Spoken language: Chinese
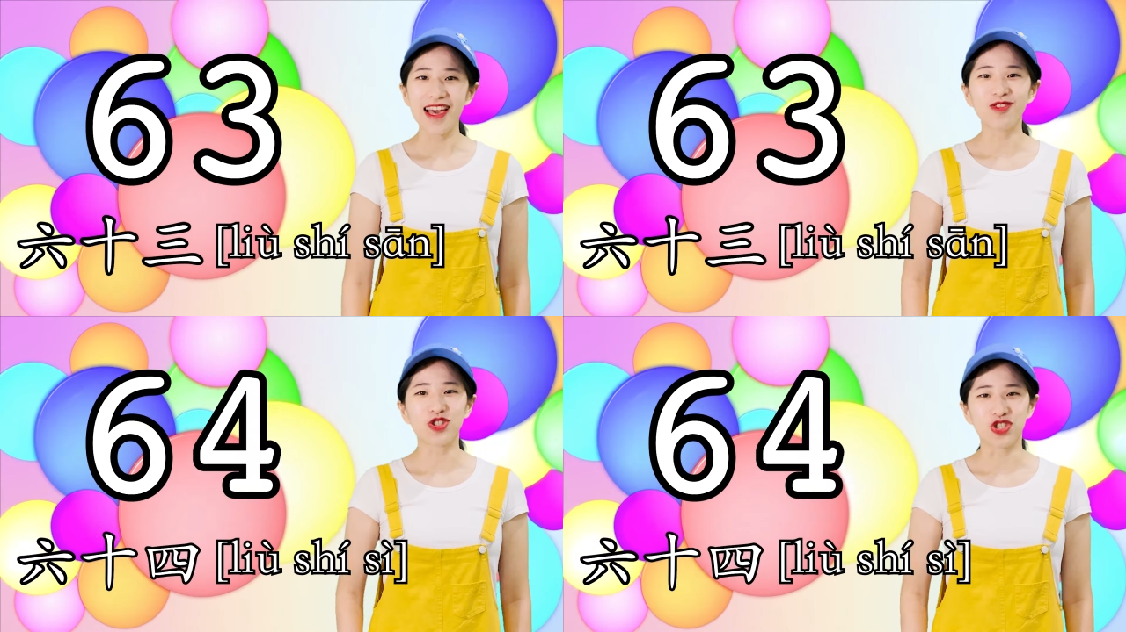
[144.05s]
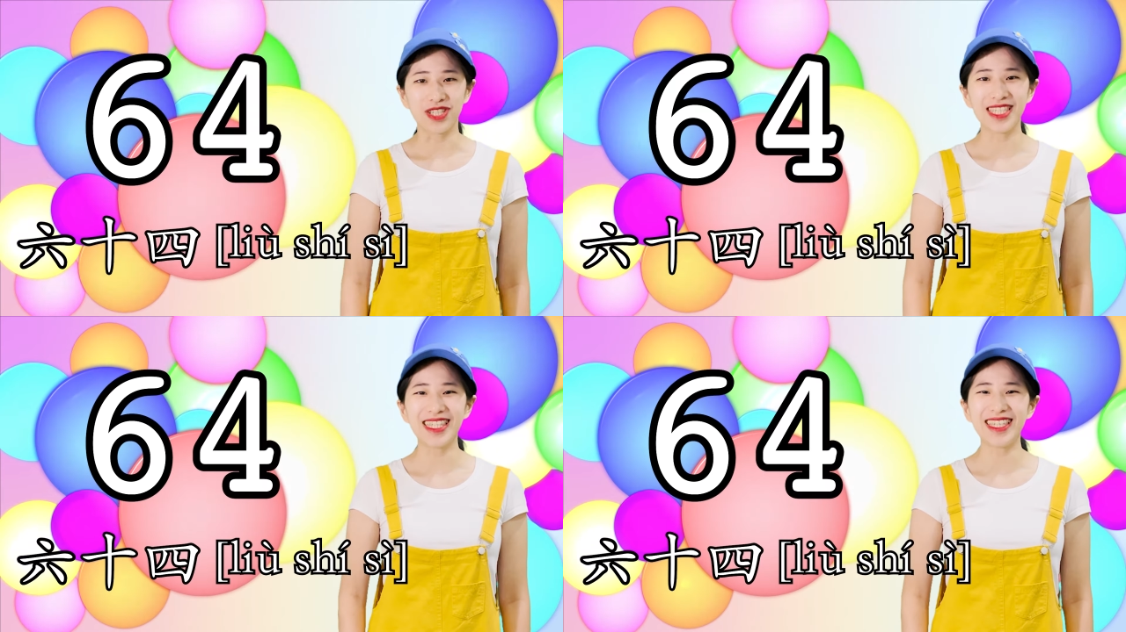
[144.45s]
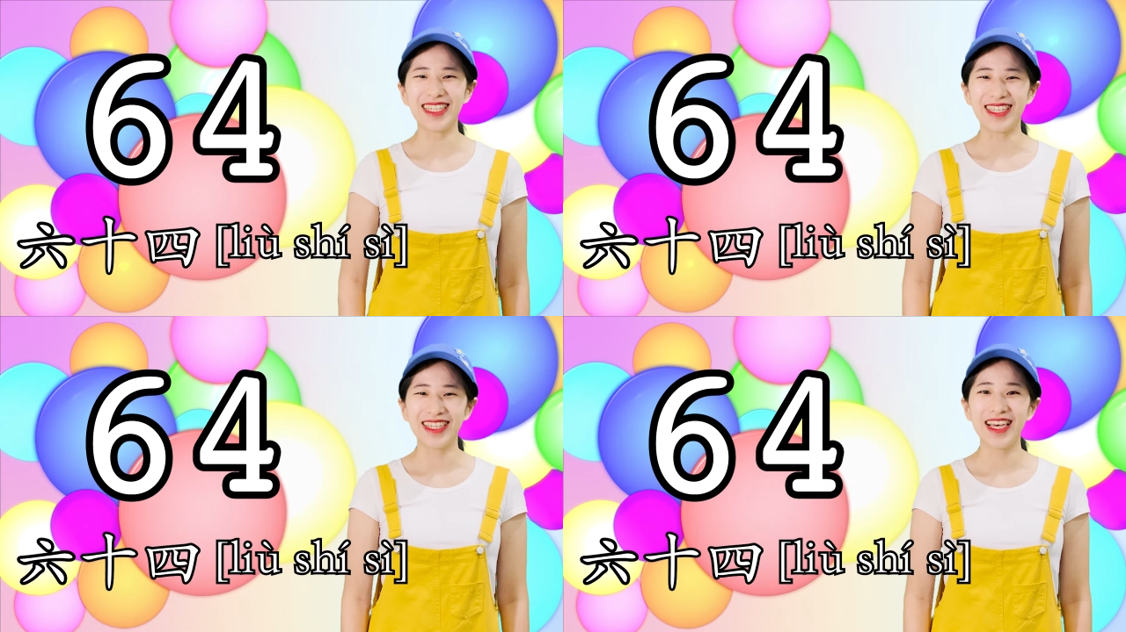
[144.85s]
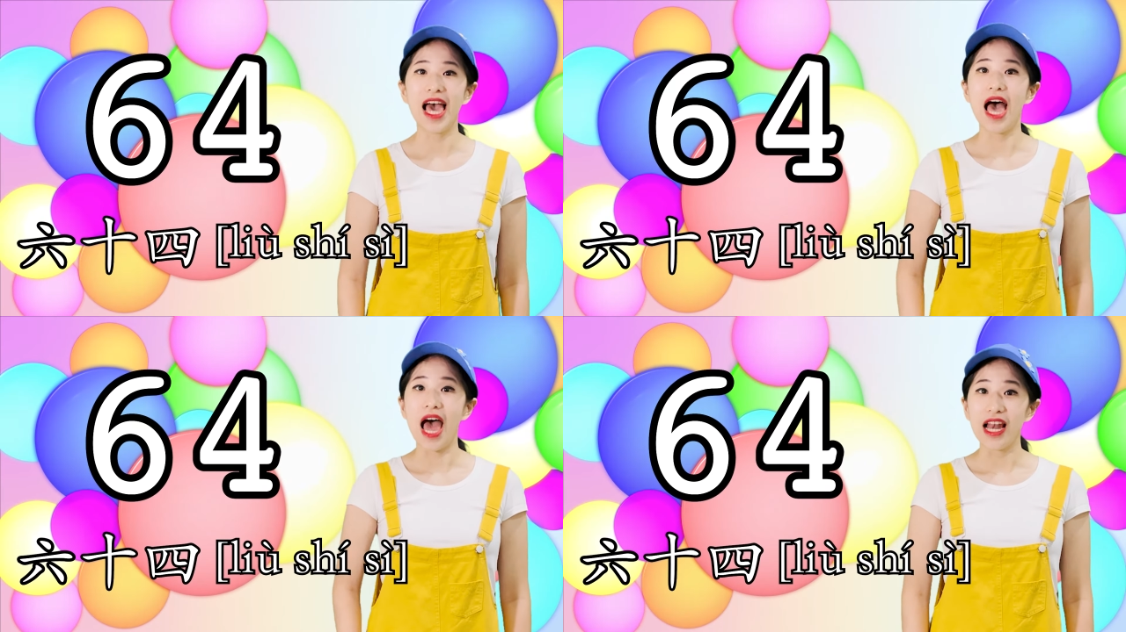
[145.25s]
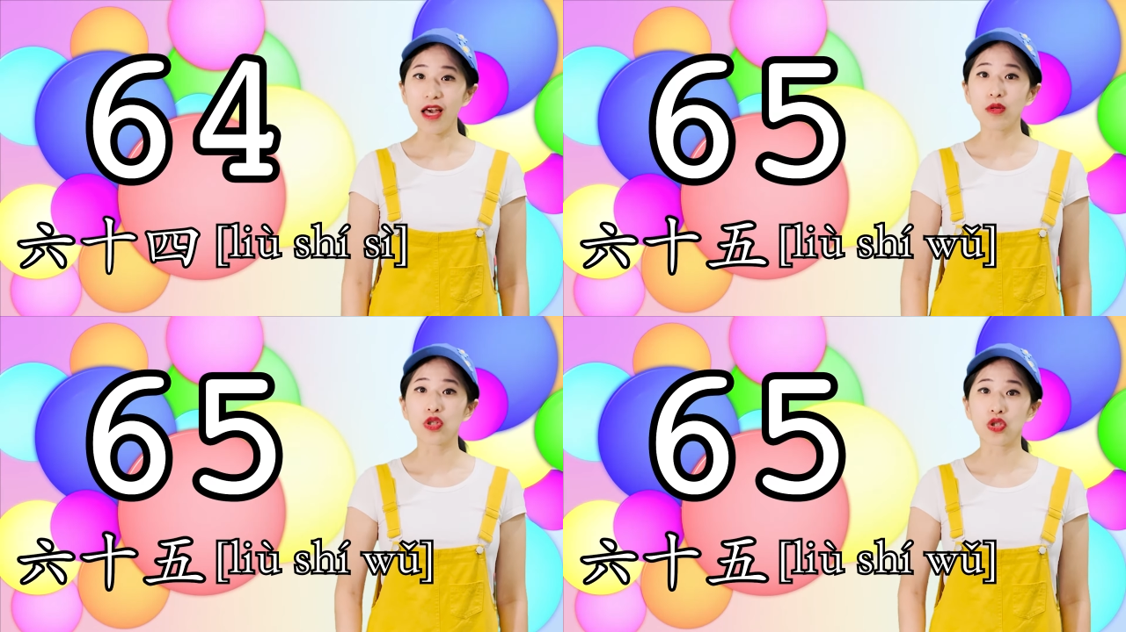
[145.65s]
六十四、
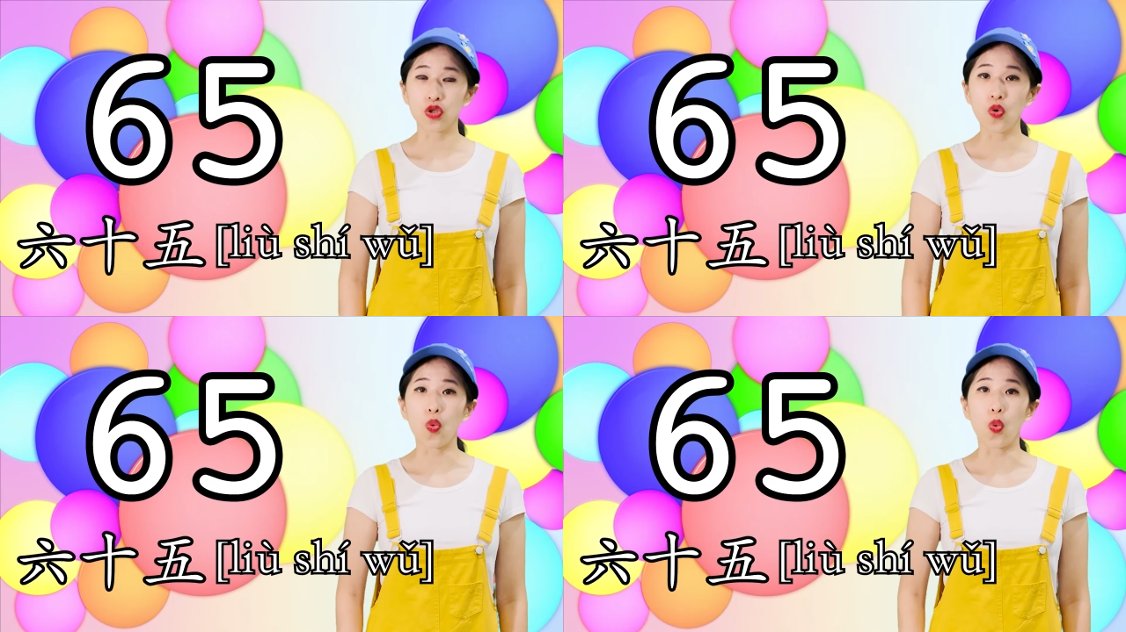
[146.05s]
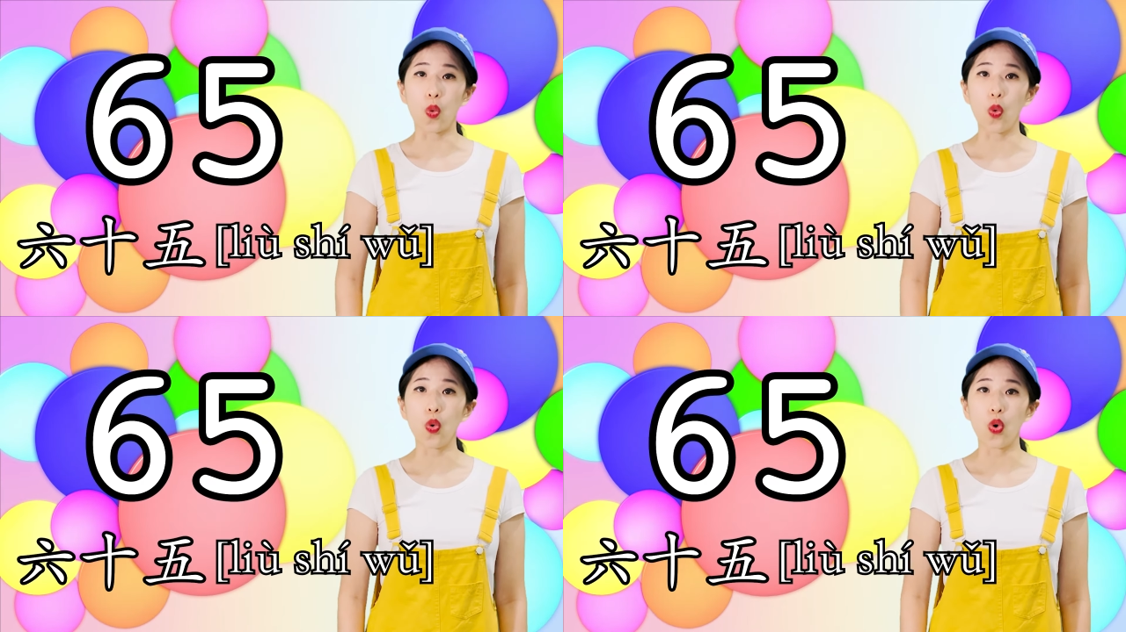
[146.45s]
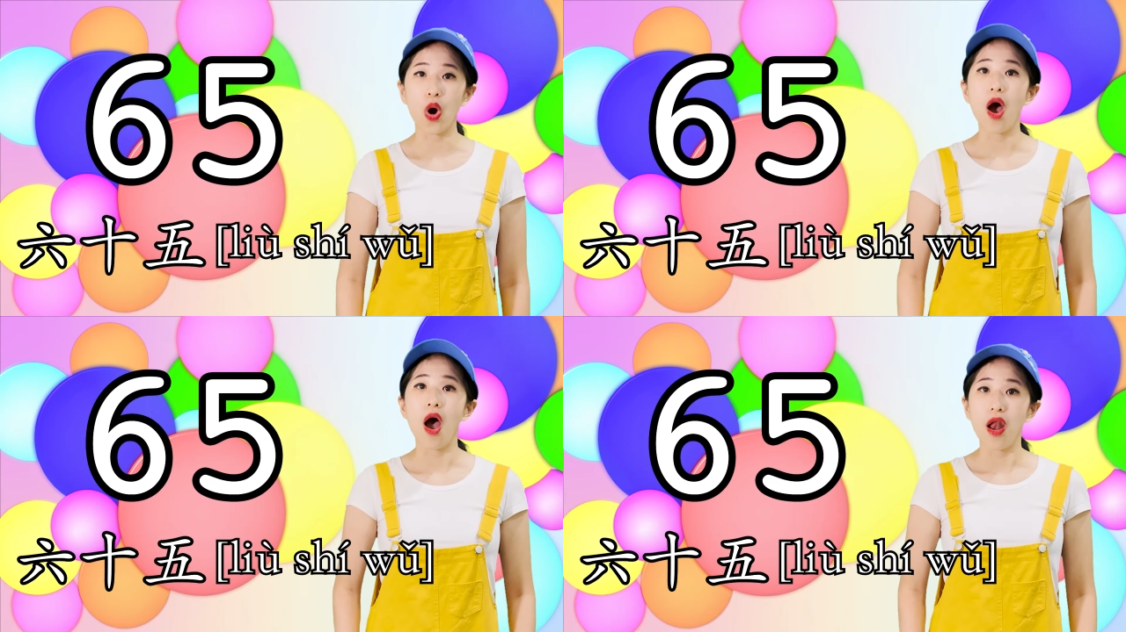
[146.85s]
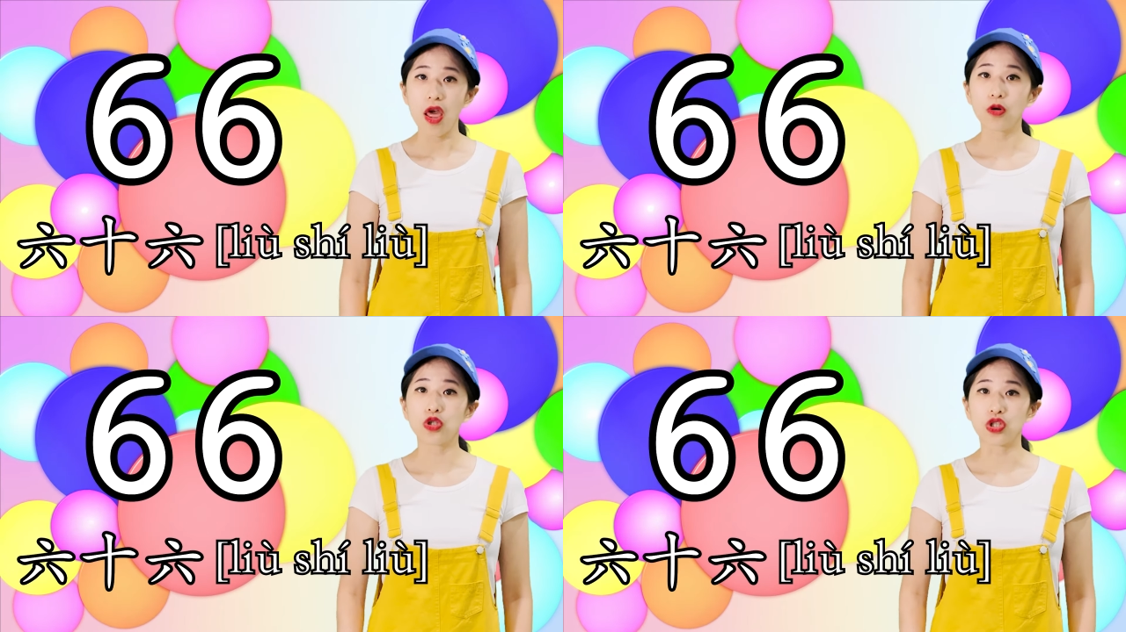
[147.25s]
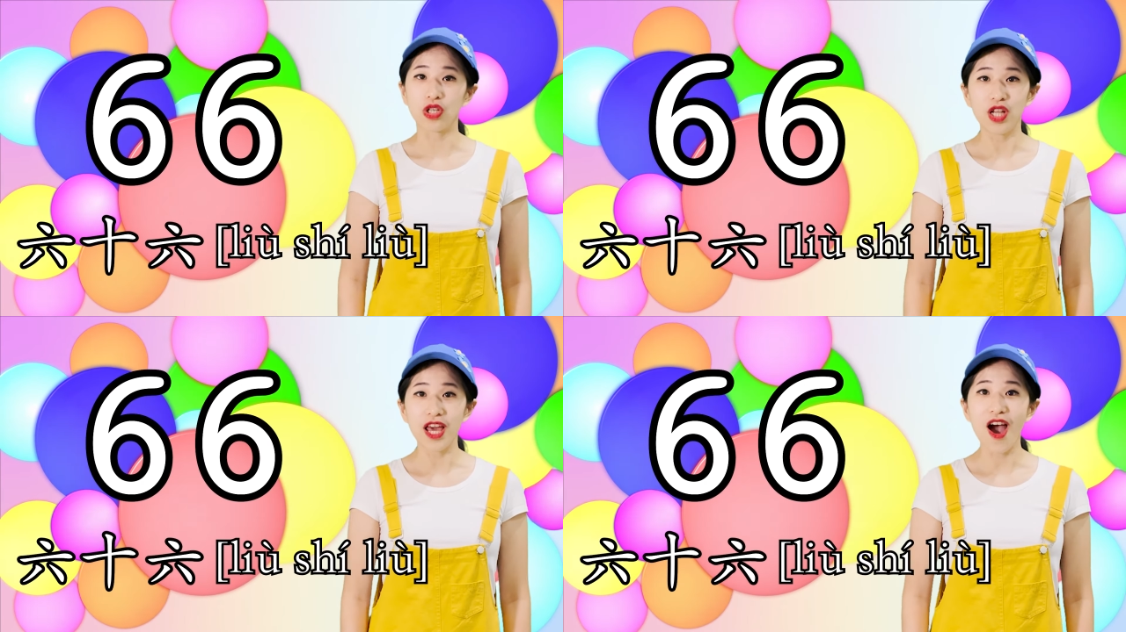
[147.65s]
六十五、六
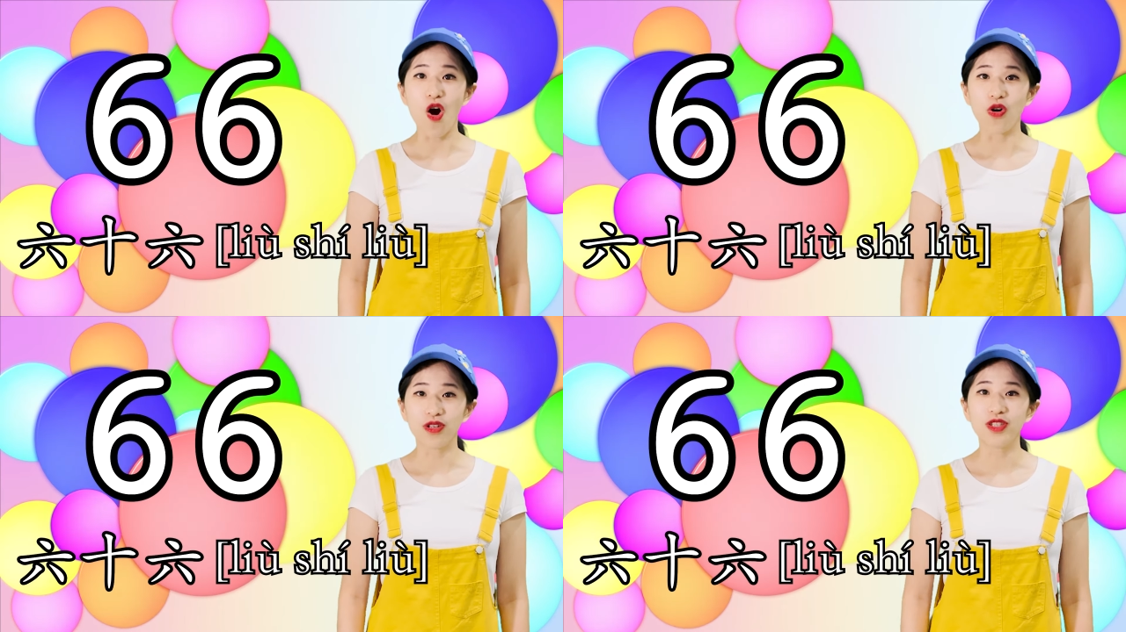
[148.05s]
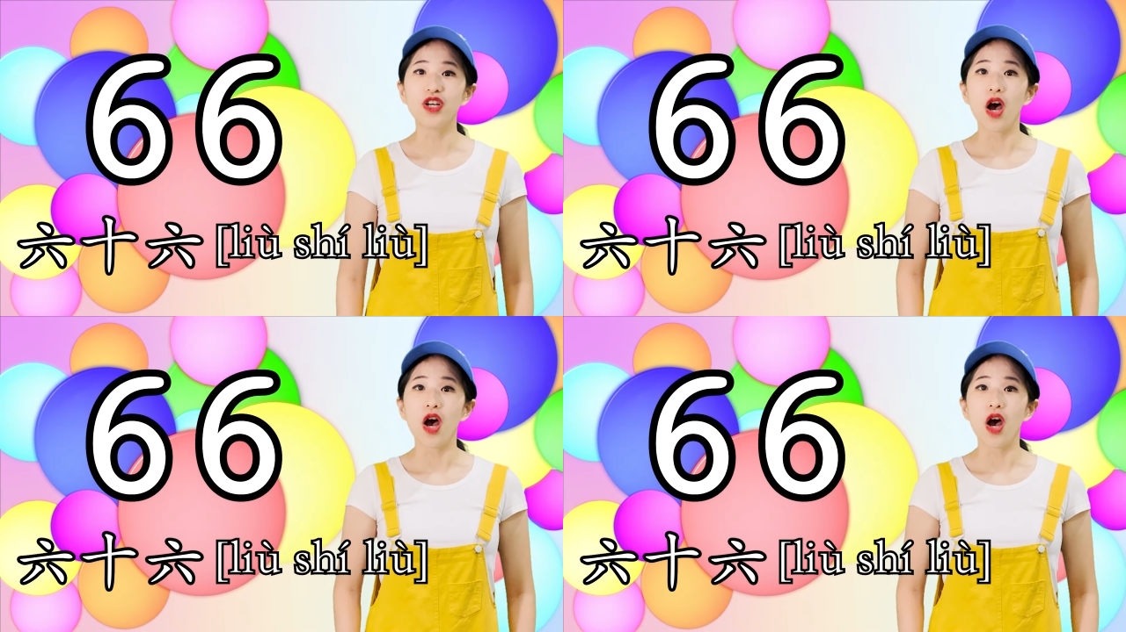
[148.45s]
十六、